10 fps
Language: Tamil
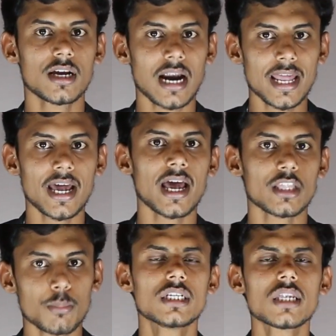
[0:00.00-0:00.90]
கடை
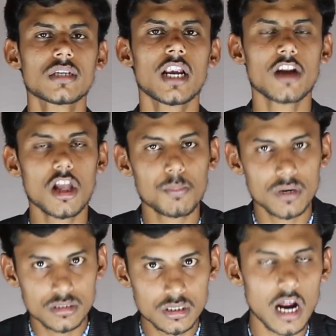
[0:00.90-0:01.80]
அந்த இண்டஸ்ட்ரியல்
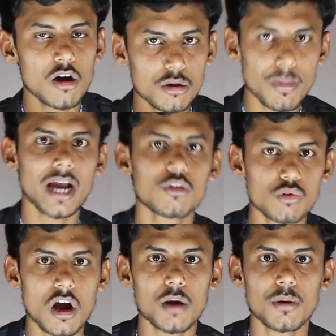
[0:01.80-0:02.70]
டெவலப்மெண்ட்டுக்காக ஒரு பேங்க்
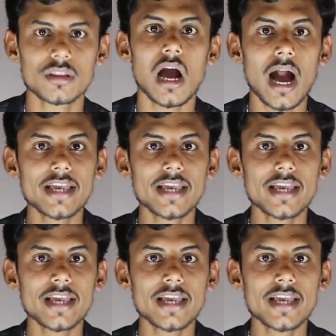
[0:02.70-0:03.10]
உருவாக்கப்படுது